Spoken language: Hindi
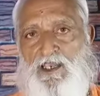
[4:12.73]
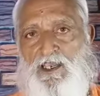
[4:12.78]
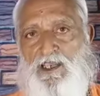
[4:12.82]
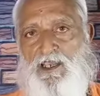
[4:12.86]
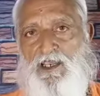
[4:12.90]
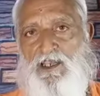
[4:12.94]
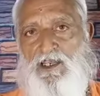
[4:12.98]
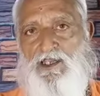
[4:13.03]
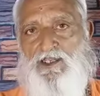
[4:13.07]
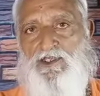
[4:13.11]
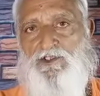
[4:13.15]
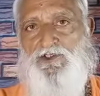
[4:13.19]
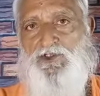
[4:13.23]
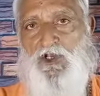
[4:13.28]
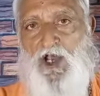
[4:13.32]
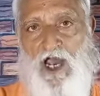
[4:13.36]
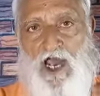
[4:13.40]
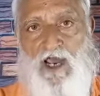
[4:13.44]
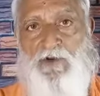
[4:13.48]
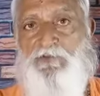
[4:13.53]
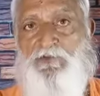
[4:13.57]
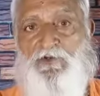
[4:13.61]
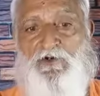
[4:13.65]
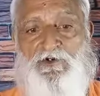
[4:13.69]
तो
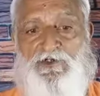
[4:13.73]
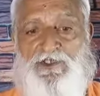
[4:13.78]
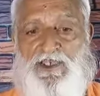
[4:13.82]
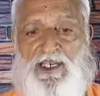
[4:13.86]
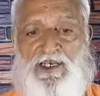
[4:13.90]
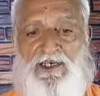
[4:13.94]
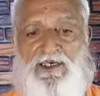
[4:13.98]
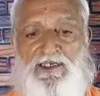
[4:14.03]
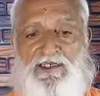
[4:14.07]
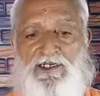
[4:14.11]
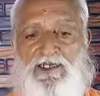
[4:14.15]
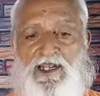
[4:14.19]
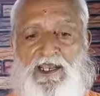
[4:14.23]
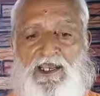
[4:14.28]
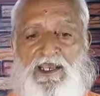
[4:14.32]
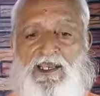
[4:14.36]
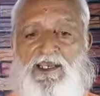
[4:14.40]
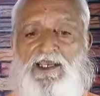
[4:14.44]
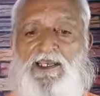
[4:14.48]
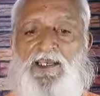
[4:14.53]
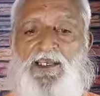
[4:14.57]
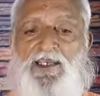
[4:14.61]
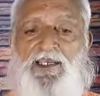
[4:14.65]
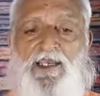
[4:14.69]
आपको क्या करना है
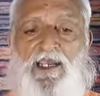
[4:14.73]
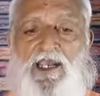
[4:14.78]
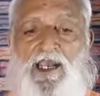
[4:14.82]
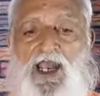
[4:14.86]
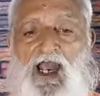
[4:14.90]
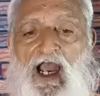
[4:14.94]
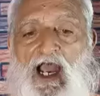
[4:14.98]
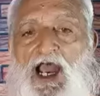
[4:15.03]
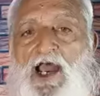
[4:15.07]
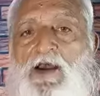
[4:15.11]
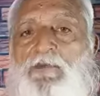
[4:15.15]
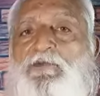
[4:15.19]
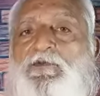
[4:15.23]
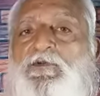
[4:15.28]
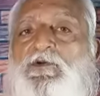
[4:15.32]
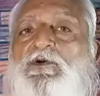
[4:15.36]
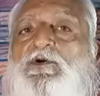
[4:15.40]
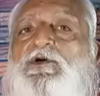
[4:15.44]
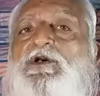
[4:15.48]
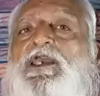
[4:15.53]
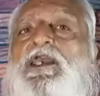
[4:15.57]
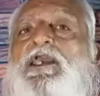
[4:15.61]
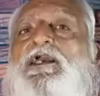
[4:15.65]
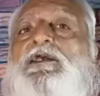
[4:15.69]
आपको
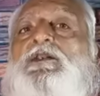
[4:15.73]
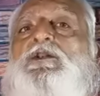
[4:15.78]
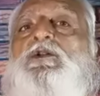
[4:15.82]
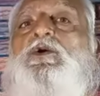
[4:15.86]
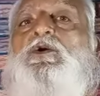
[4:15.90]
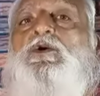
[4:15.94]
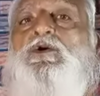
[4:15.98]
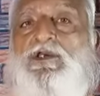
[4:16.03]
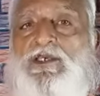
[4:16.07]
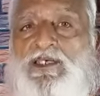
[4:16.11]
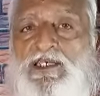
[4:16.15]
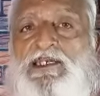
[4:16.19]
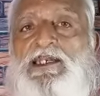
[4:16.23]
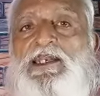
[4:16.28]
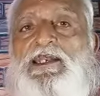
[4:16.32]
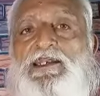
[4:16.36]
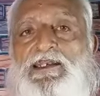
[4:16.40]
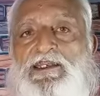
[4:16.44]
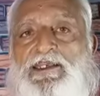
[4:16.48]
एक लौकी लेनी है